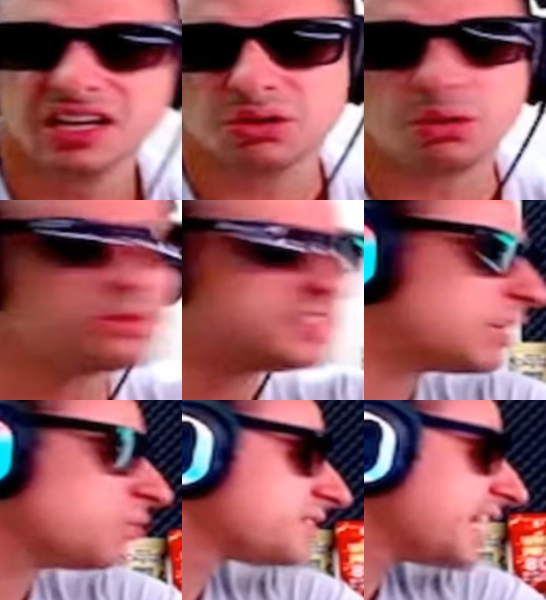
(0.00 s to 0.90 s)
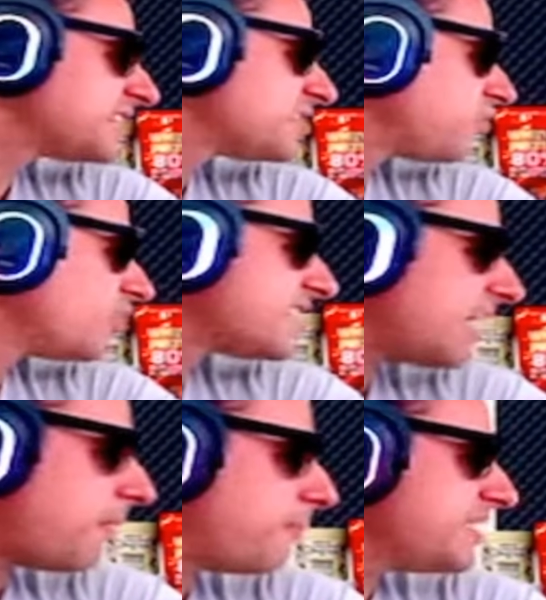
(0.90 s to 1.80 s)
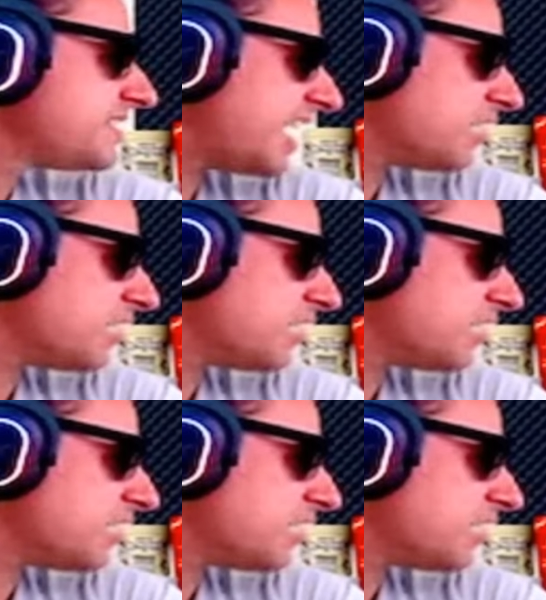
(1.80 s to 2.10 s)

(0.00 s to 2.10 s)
Como que você consegue se esforçar para pensar